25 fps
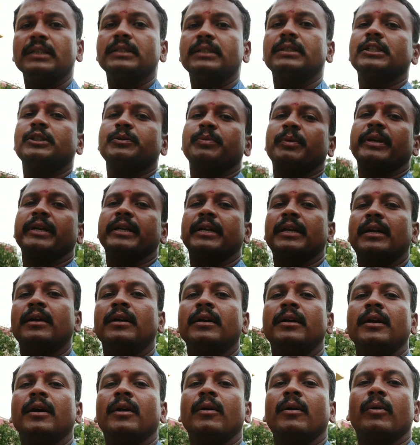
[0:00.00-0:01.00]
சர்ச் பண்ணிங்கன்னா
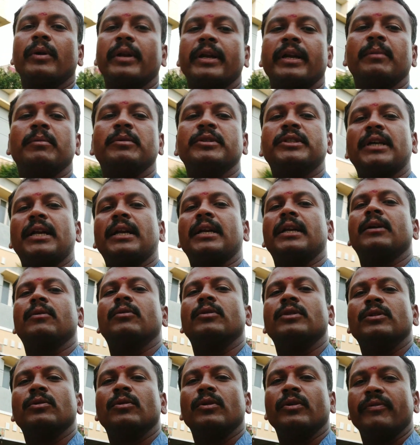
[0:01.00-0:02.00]
உடனே நம்ம சேனலில்
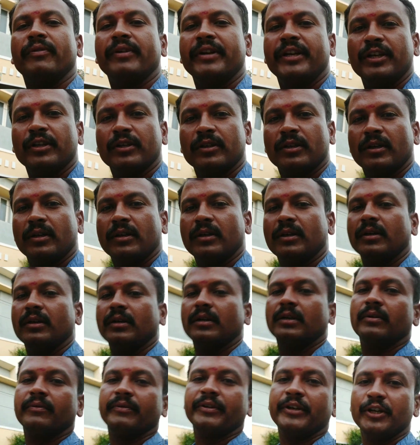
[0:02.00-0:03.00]
வந்து ஒரு வீடியோ
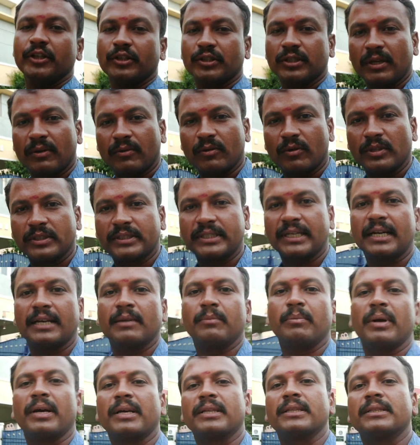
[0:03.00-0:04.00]
வீடியோஸ்லாம் வரும்
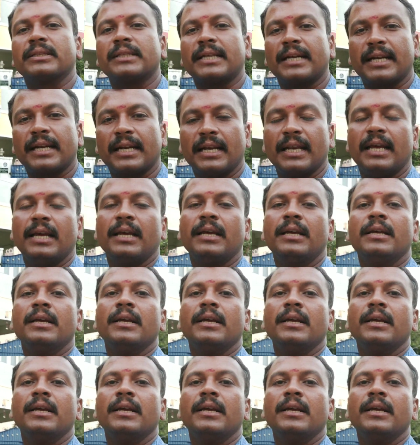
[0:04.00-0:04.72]
சேனல் பக்க சேனலில்